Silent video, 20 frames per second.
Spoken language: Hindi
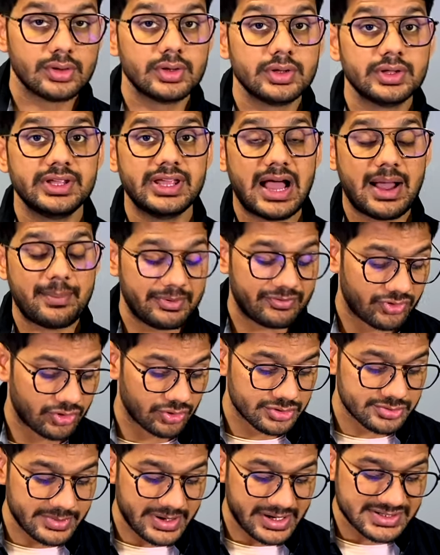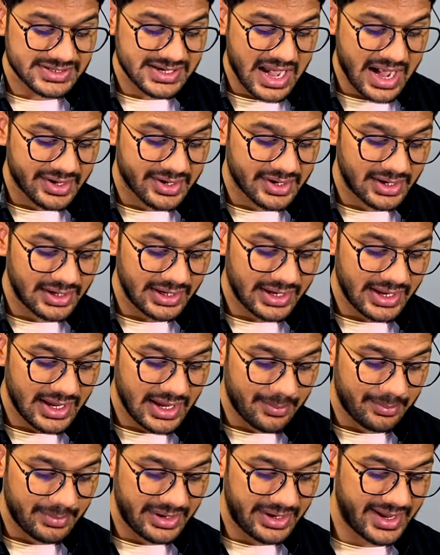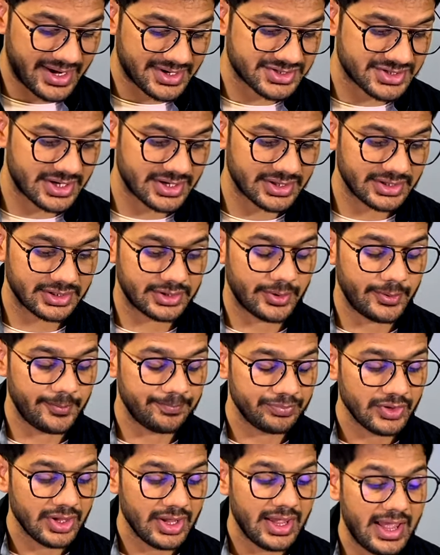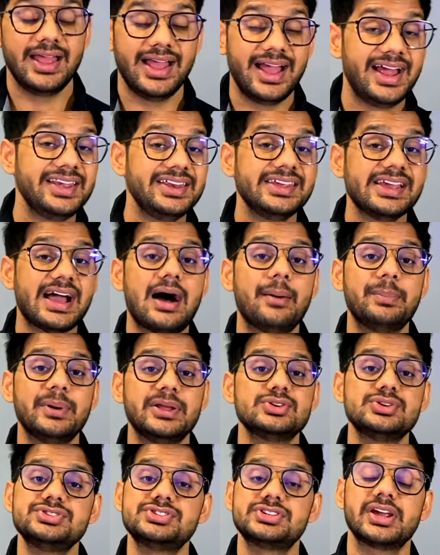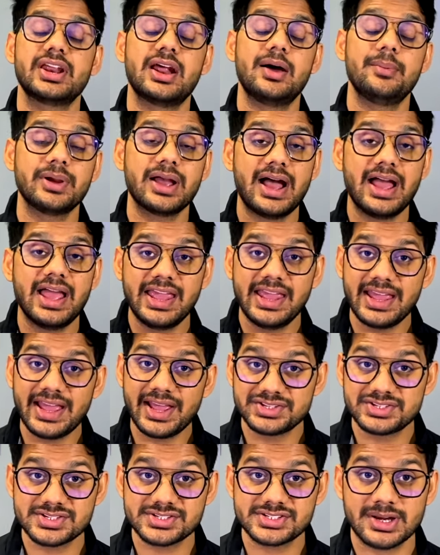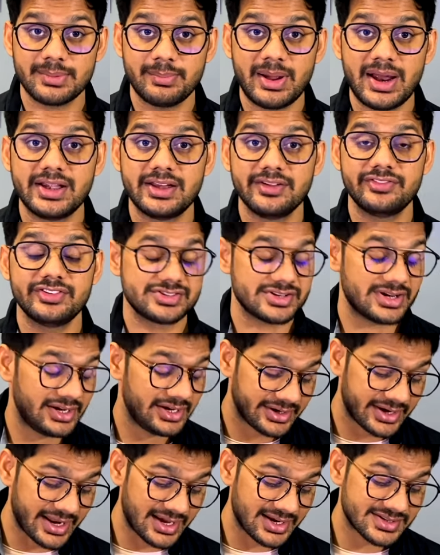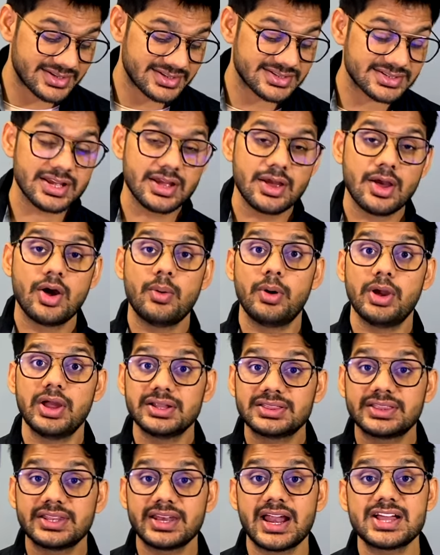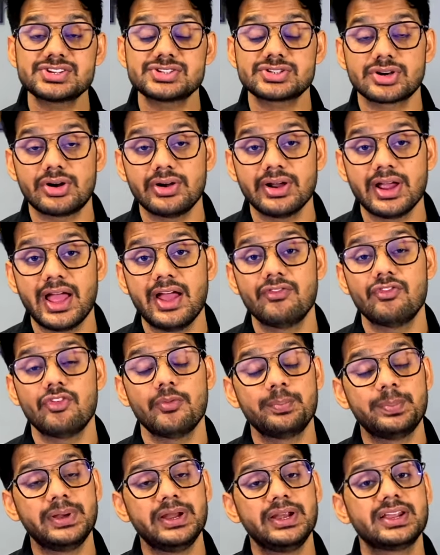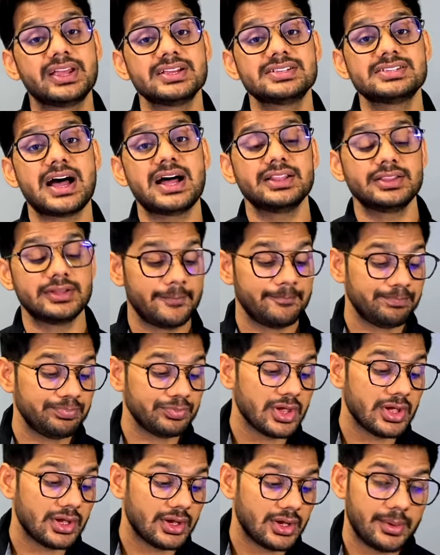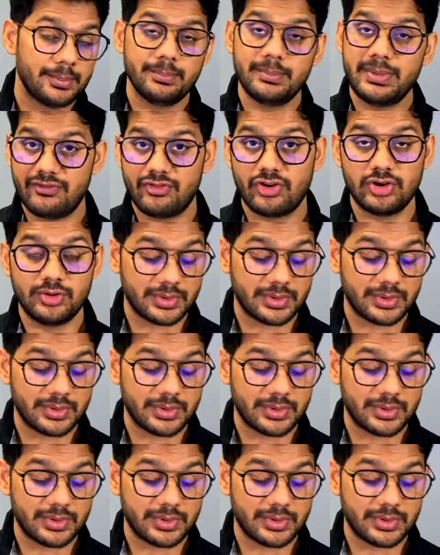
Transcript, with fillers: यहाँ पे फोटोज मैंने सेलेक्ट कर लिए अब मैं नेक्स्ट कर देता हूँ एंड यहाँ पे जो इंस्टाग्राम का ए सिस्टम है आर्टिफिशियल इंटेलिजेंस इतना स्ट्रांग है वो बीट के साथ मैं वॉल्यूम